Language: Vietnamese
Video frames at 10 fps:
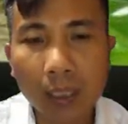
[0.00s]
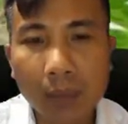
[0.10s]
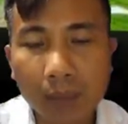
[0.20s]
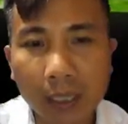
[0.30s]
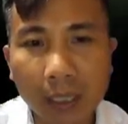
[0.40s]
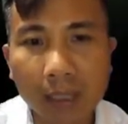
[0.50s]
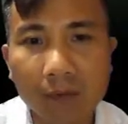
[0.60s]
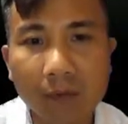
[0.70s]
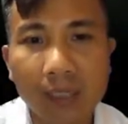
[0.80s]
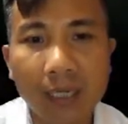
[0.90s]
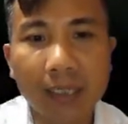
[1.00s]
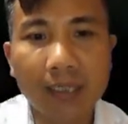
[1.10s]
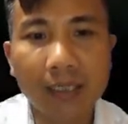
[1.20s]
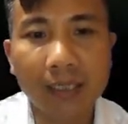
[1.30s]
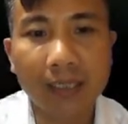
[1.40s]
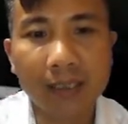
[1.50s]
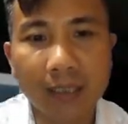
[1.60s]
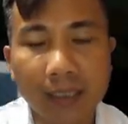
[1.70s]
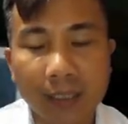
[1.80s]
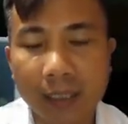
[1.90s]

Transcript: khi mà kết hợp với lá trà xanh để